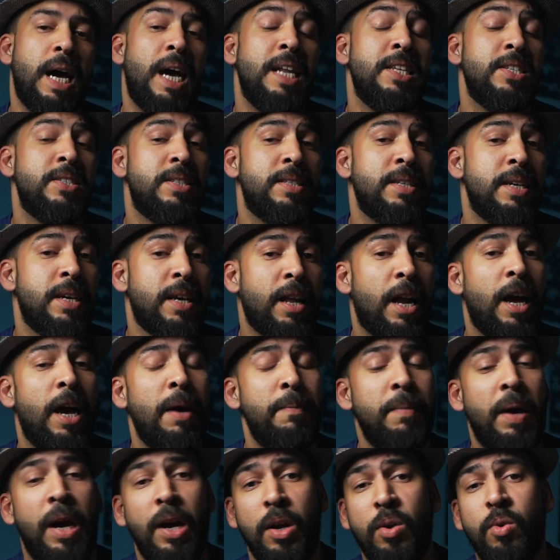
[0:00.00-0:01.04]

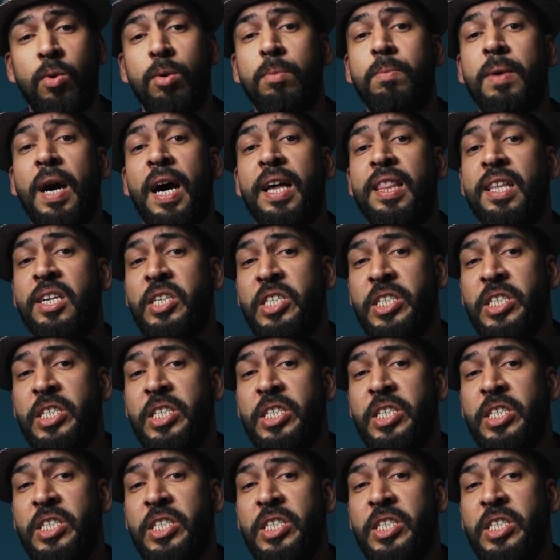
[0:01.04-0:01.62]
انستغرام حيكون بهذا